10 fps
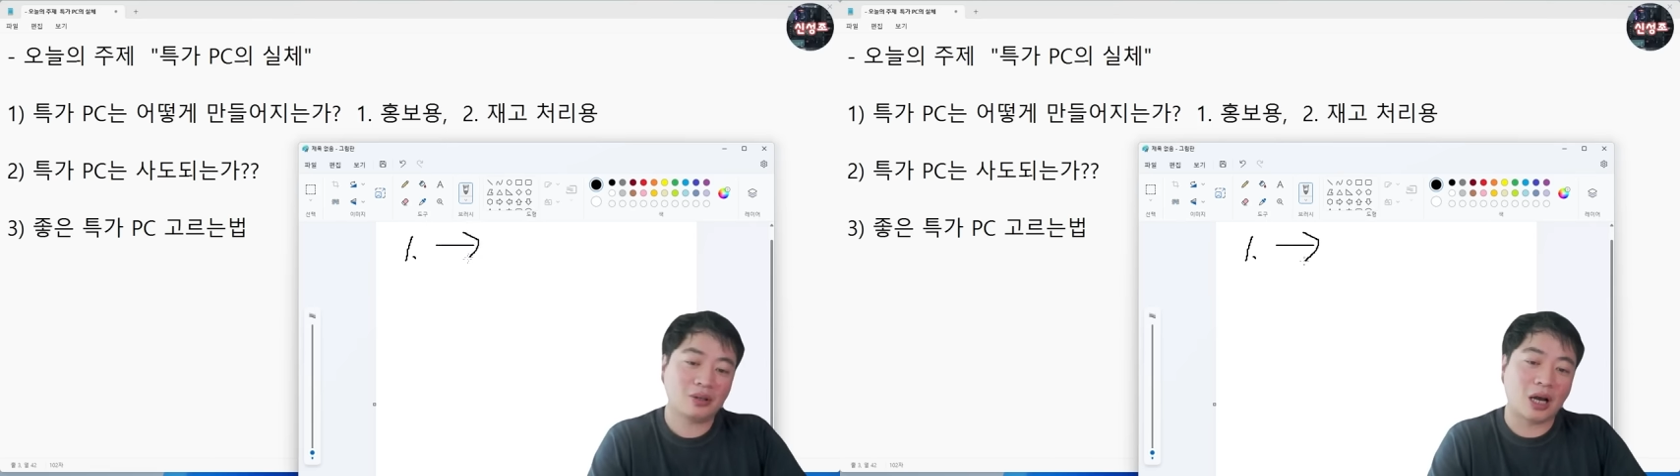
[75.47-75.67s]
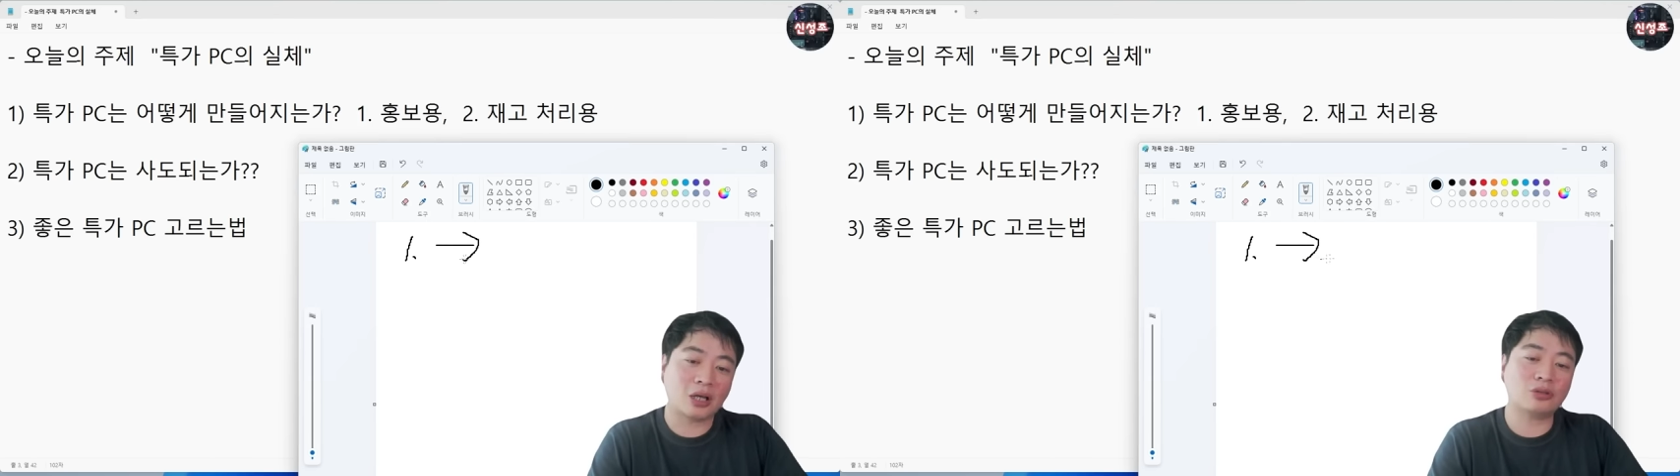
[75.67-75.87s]

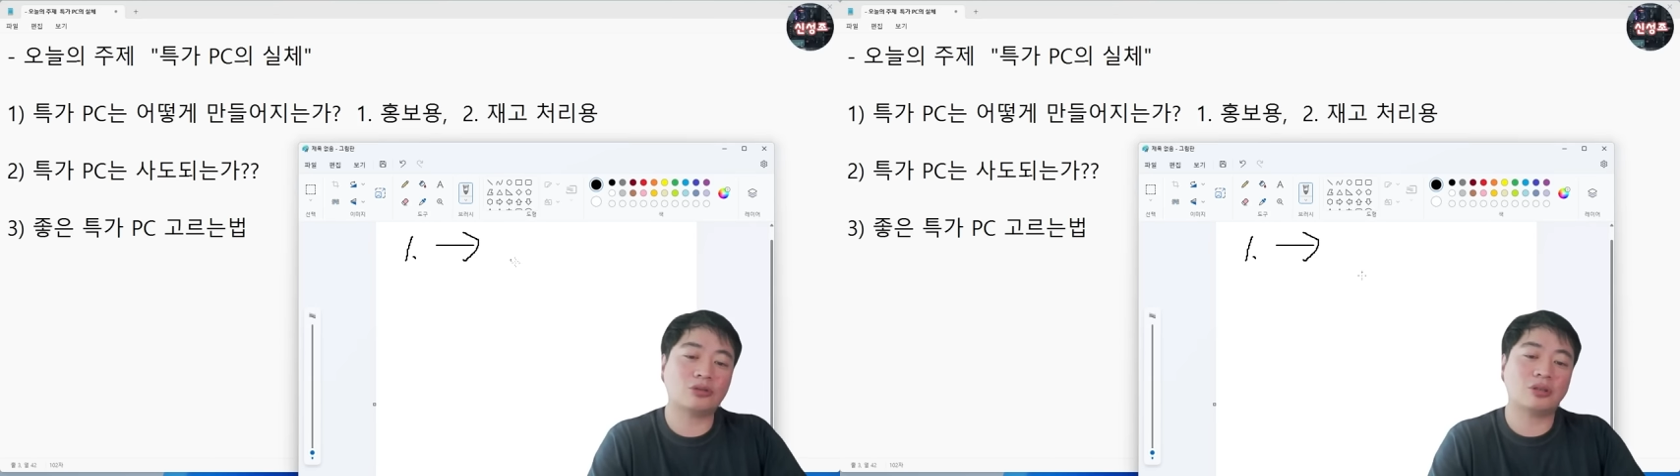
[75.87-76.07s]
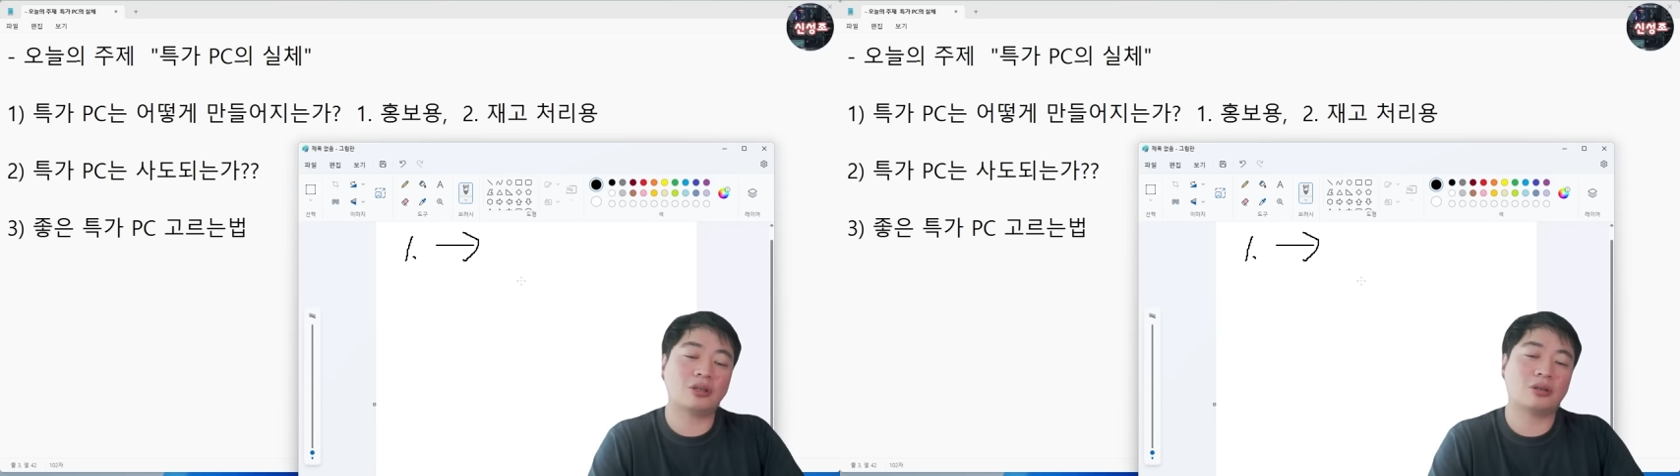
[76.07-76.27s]

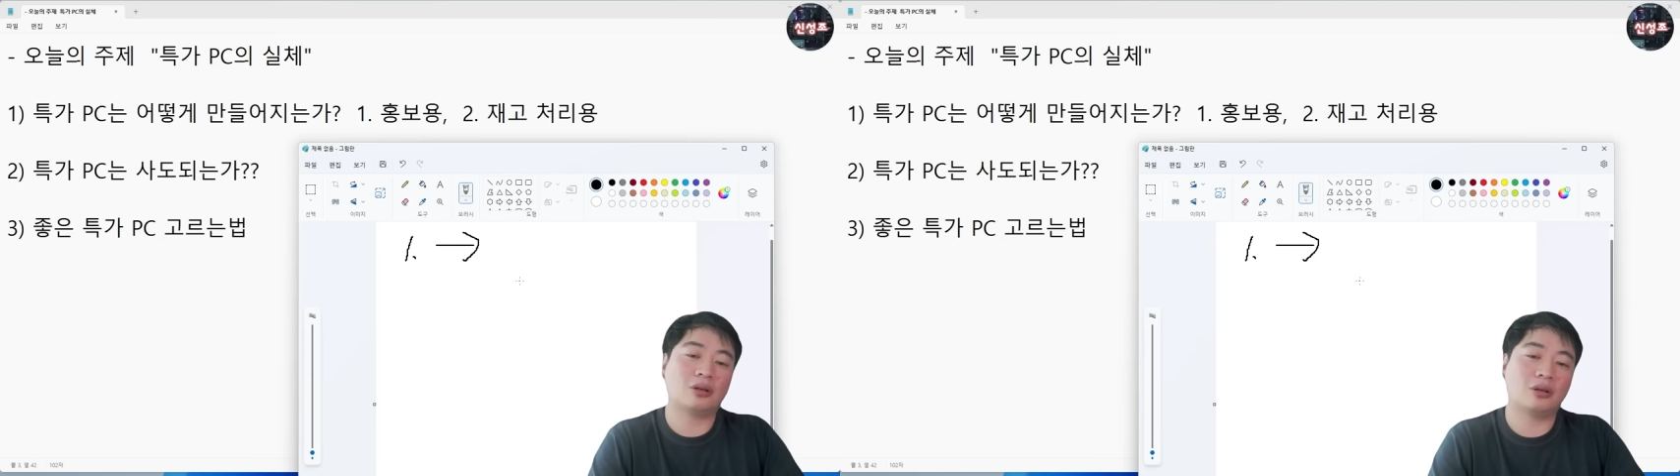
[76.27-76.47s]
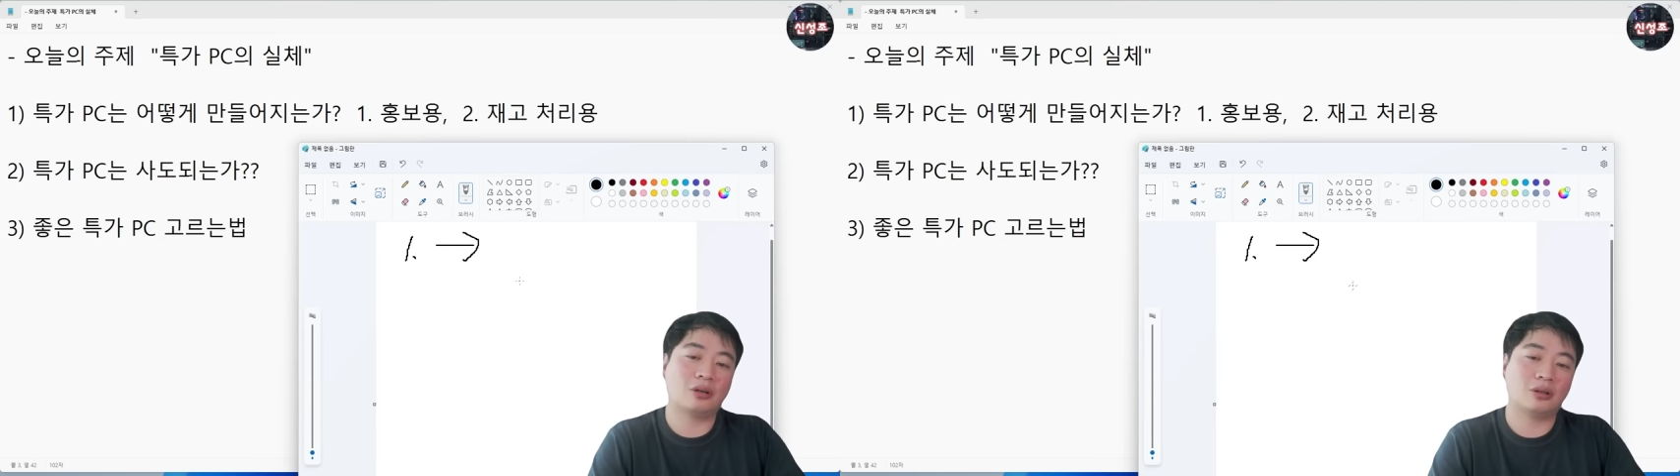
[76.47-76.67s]

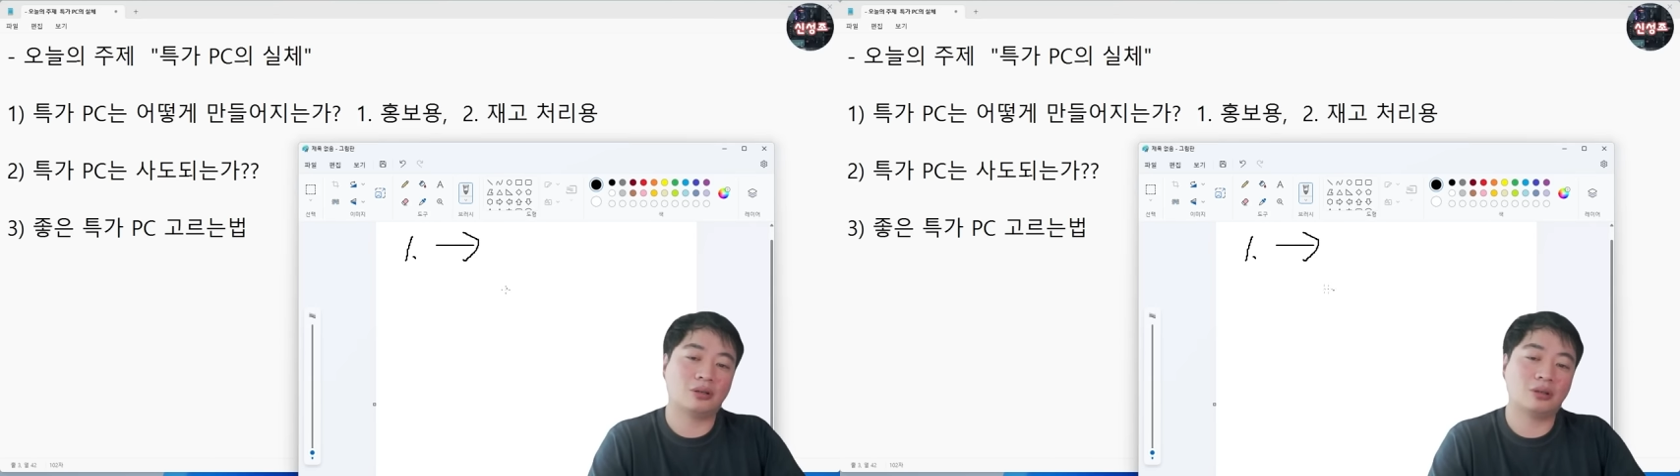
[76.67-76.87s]
아수스에서